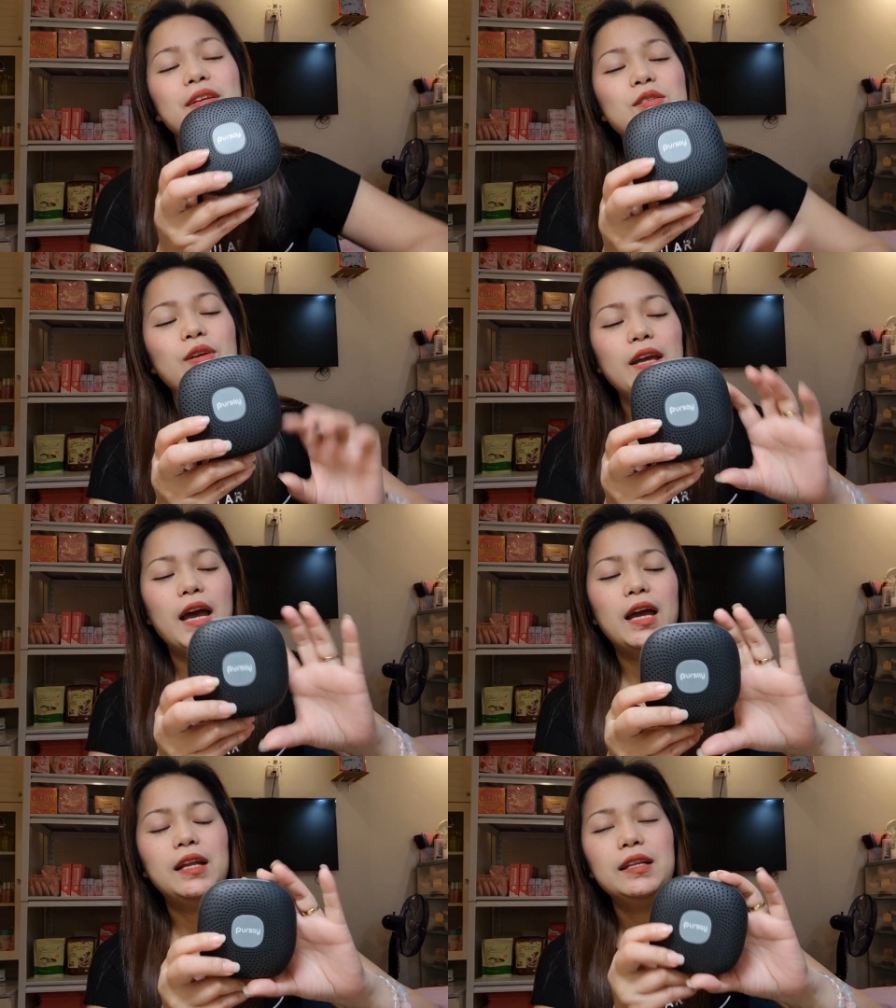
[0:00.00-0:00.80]
So,
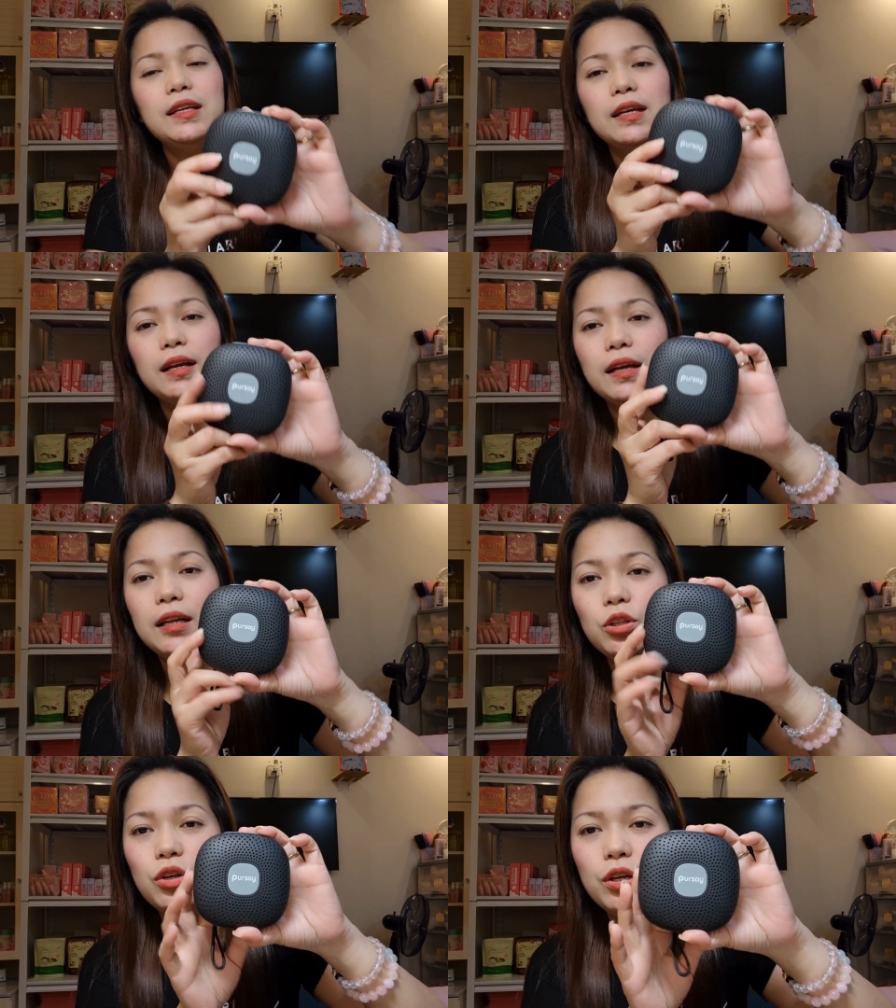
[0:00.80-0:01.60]
ayan.
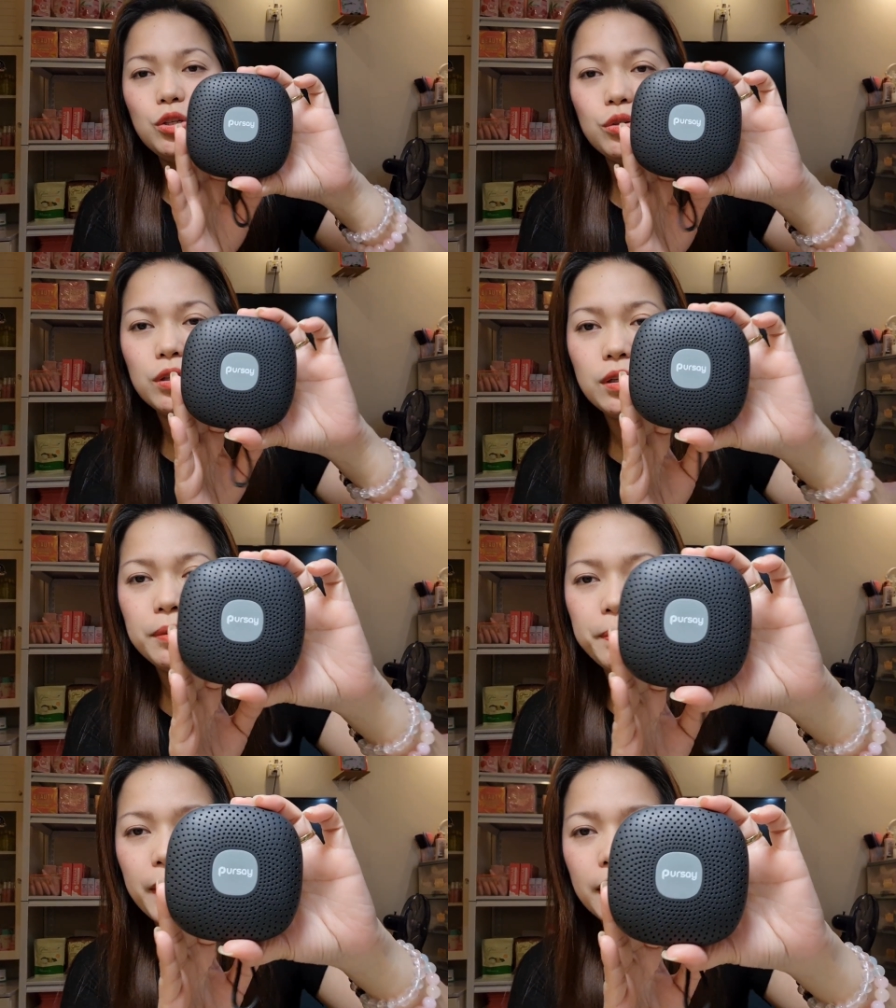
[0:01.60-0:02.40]
Ganito yung itsura
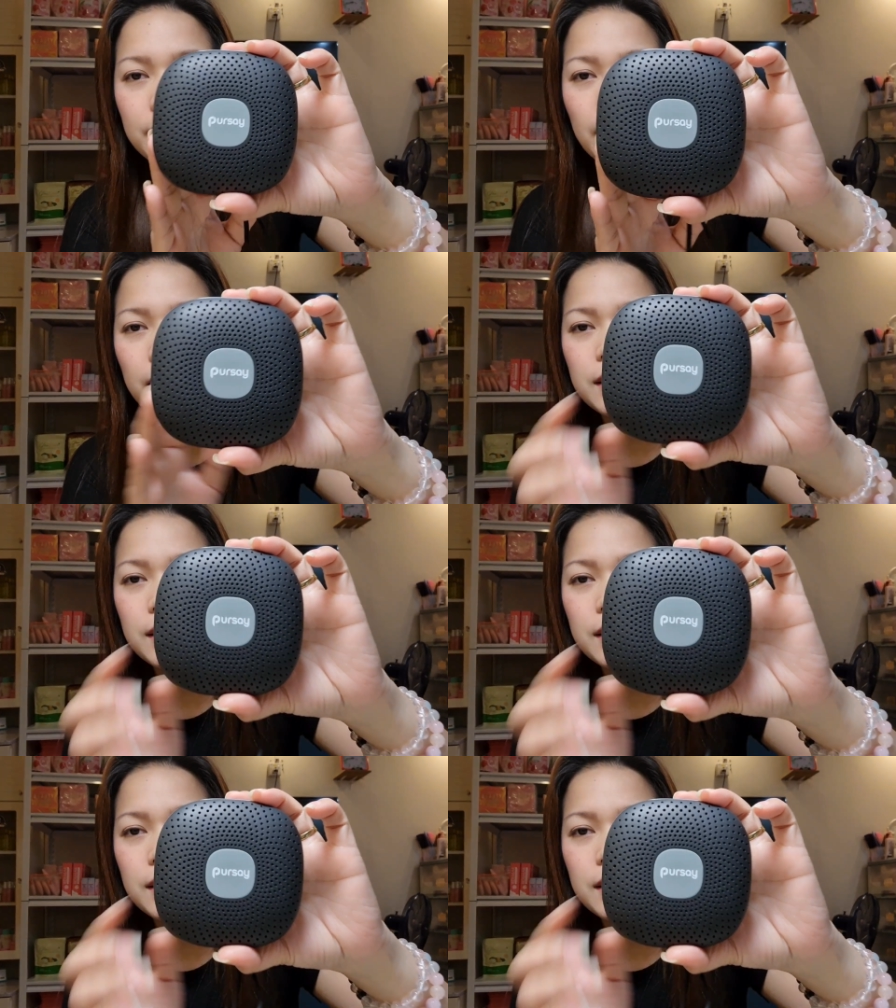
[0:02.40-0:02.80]
ng product.